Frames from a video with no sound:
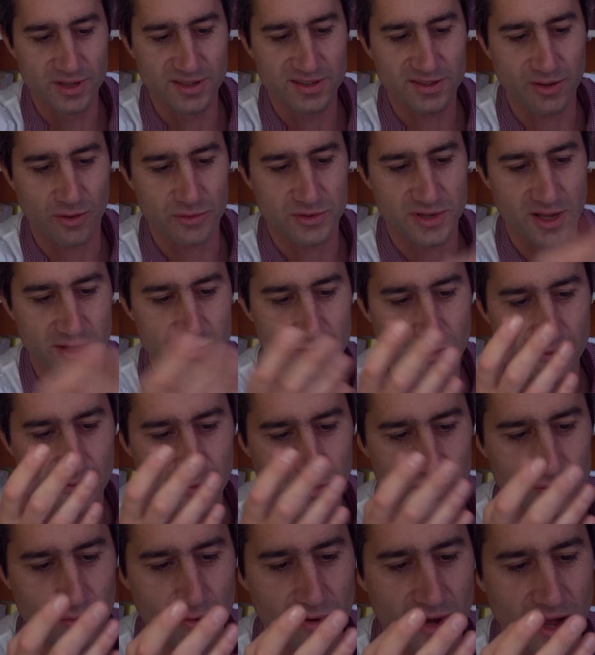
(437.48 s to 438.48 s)
des centaines de
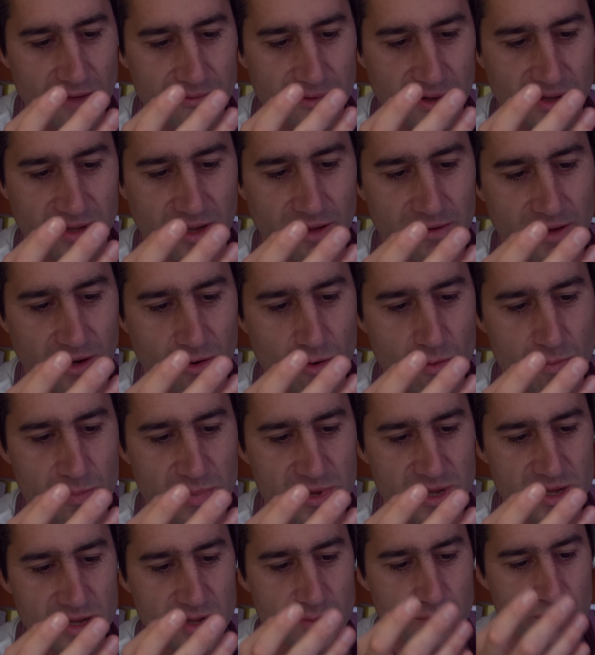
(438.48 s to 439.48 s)
photographes à travers le
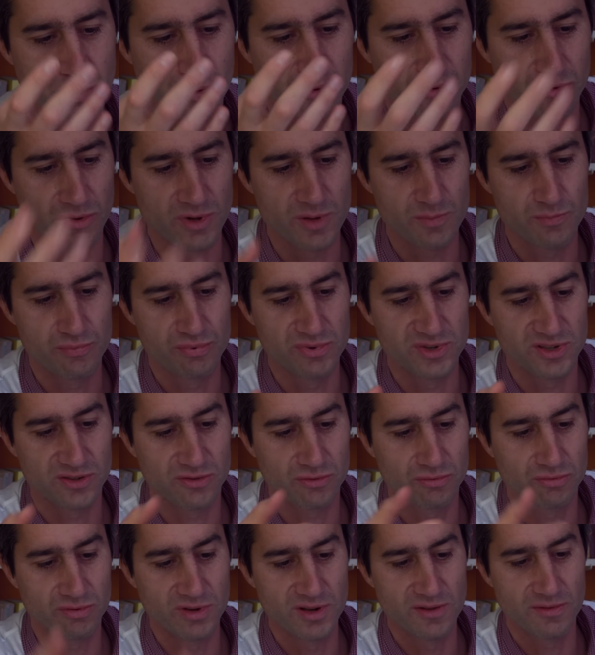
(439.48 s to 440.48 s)
pays pour qu'ils puissent
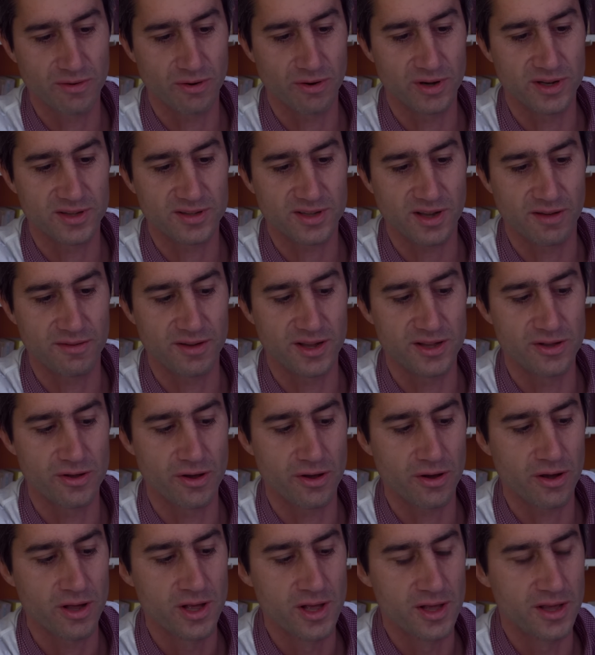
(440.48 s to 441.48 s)
suivre les
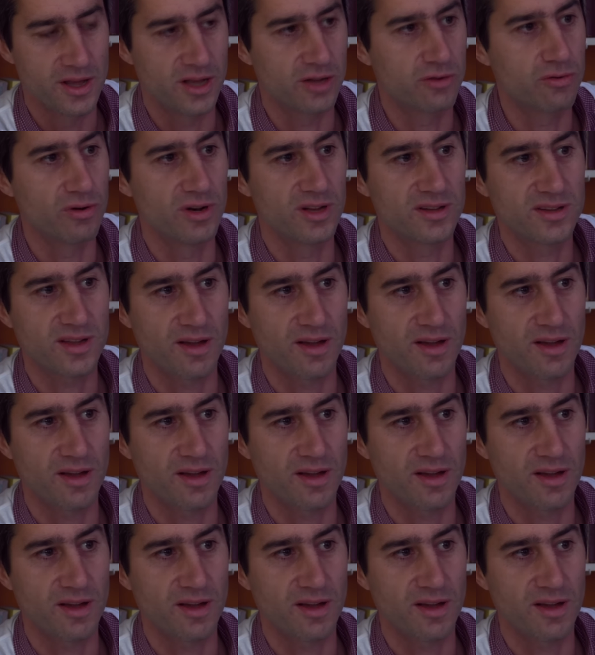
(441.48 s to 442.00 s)
travailleurs et que les